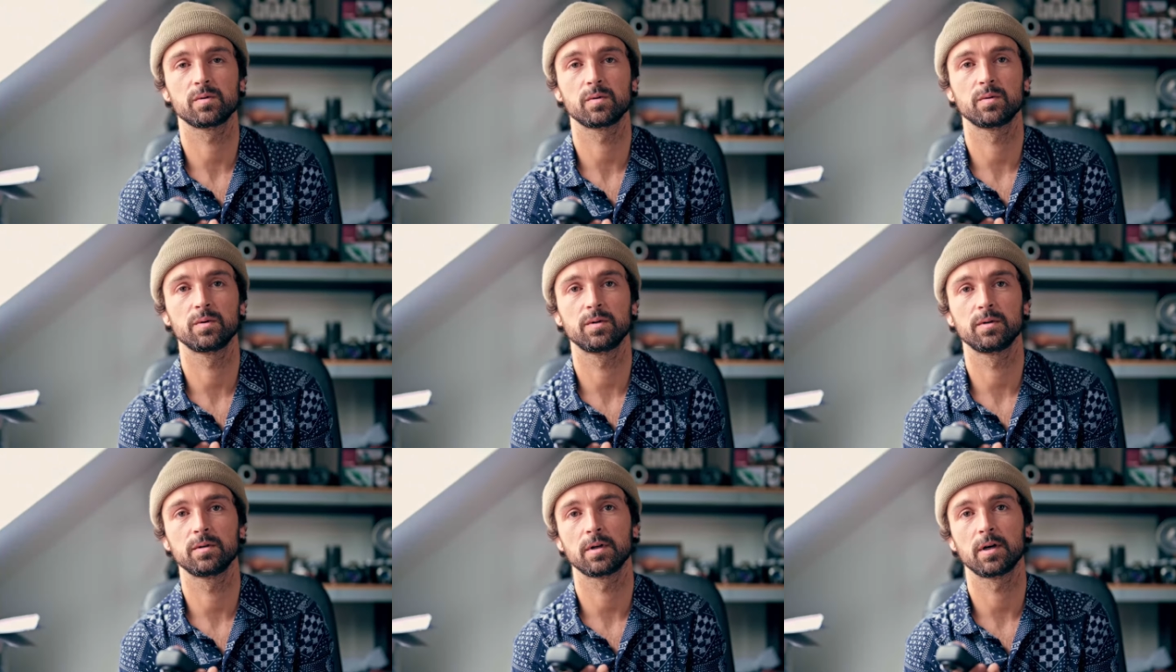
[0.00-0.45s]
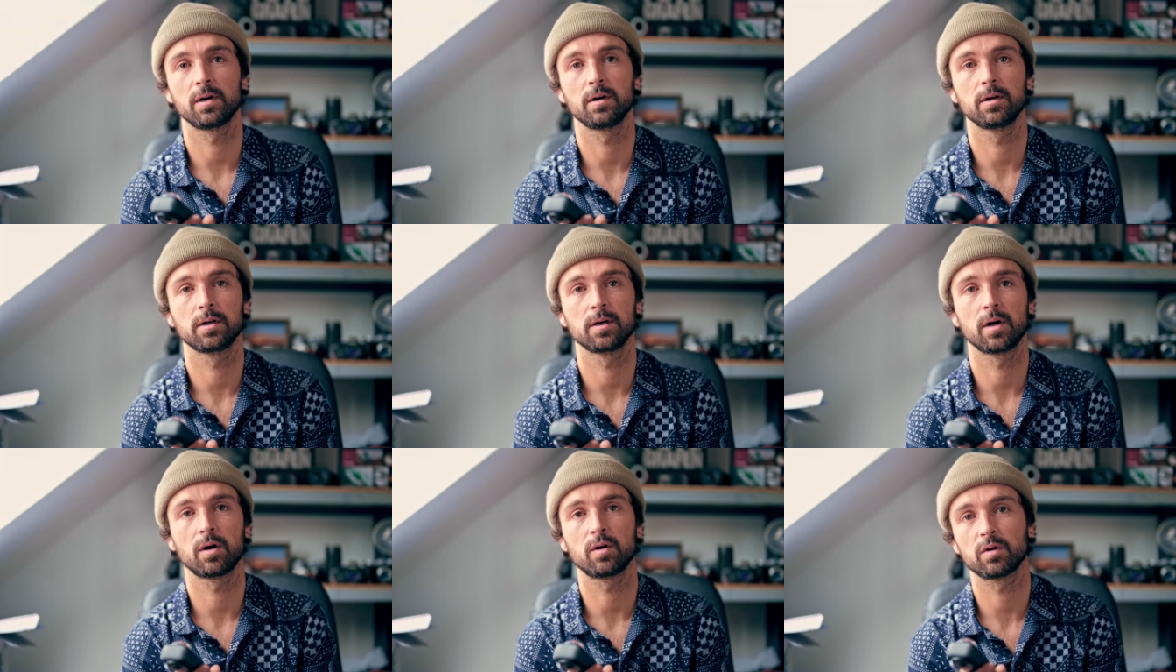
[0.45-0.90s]
und
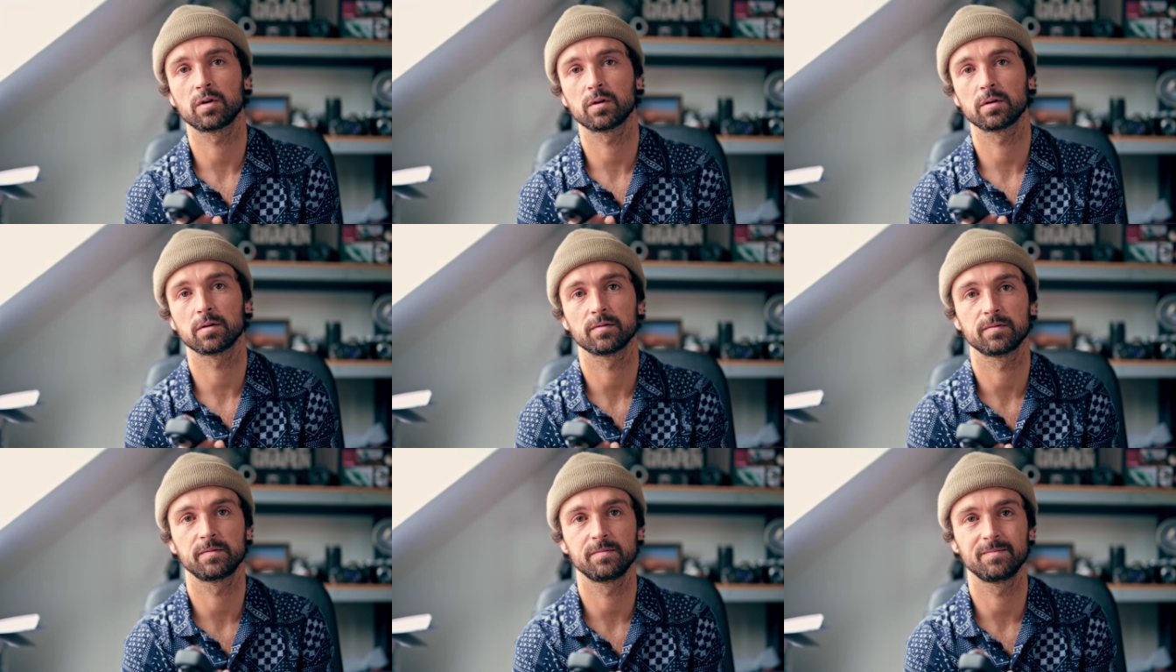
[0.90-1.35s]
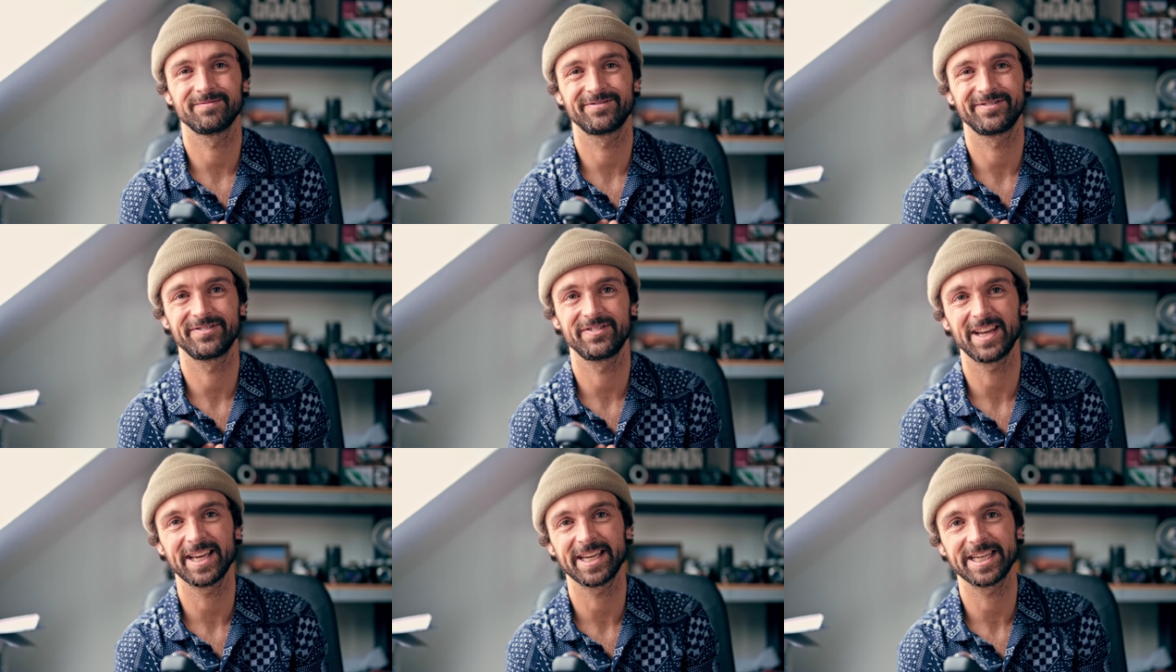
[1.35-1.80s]
äh, auch
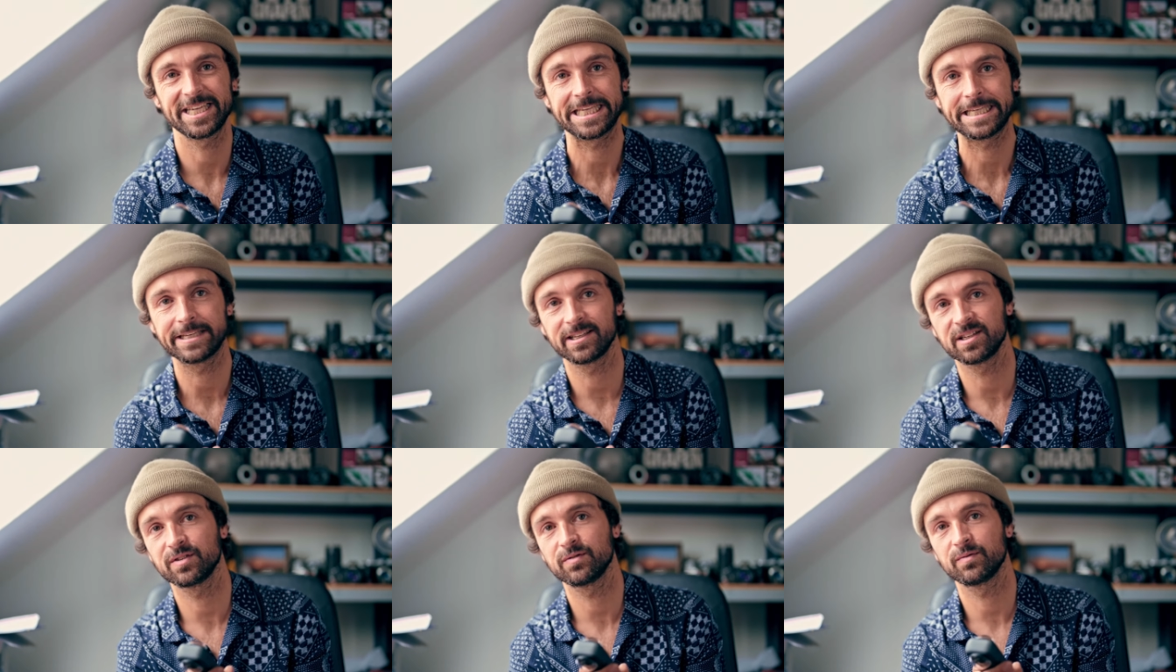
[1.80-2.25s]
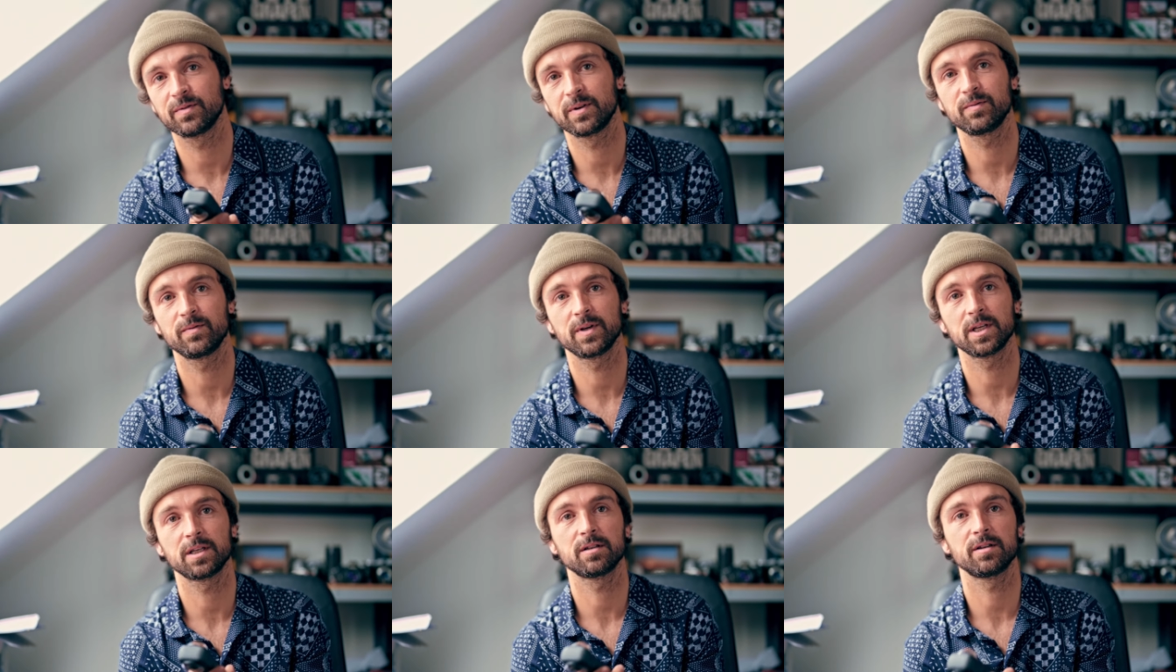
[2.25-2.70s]
Fleckchen,
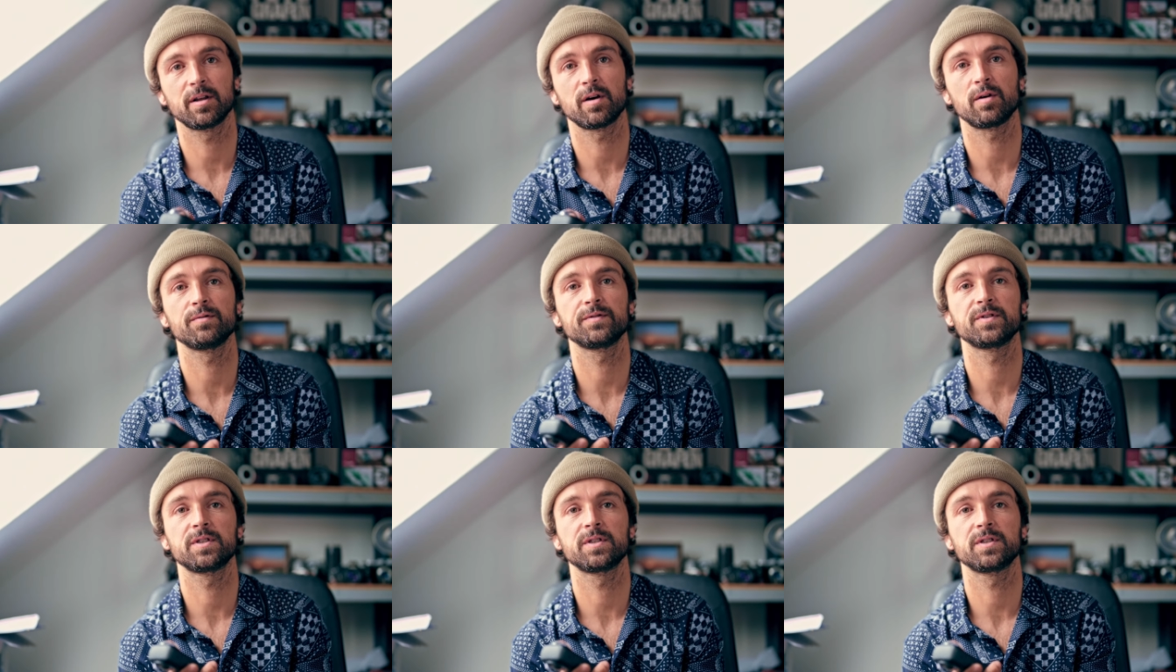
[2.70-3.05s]
wenn welche drauf